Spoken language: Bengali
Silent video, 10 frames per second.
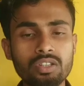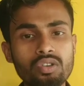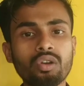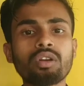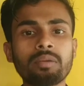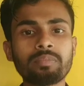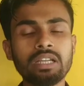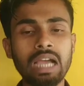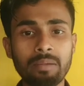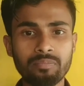যখন আপনি
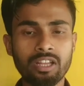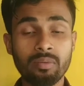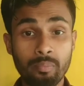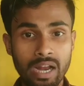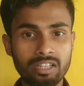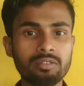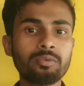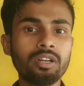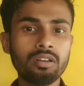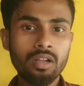আপনার মাল্টিপল